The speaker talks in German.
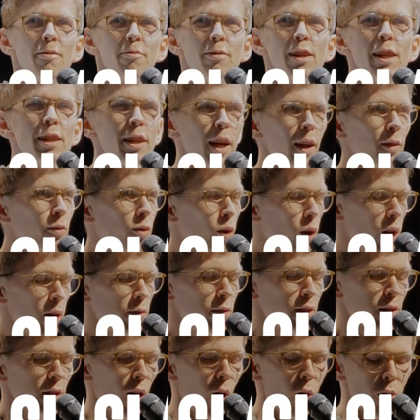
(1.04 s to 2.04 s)
Vielen Dank für
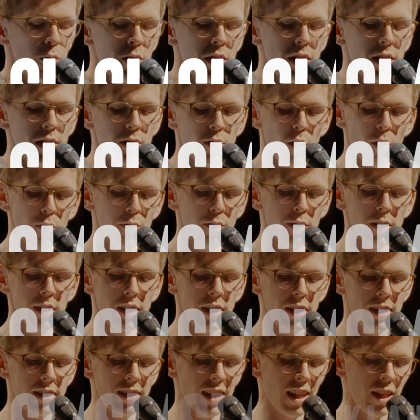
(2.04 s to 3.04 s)
euer Vertrauen. Ich hoffe,
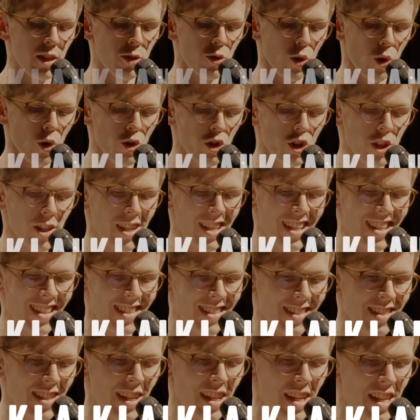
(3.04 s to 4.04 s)
ich enttäusche
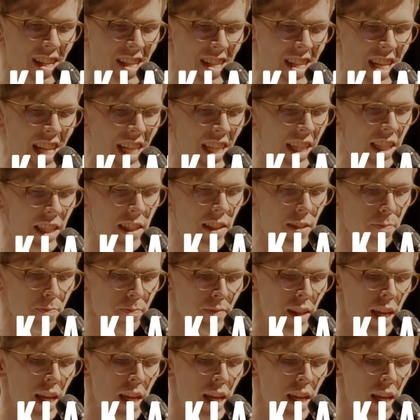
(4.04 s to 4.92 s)
es nicht.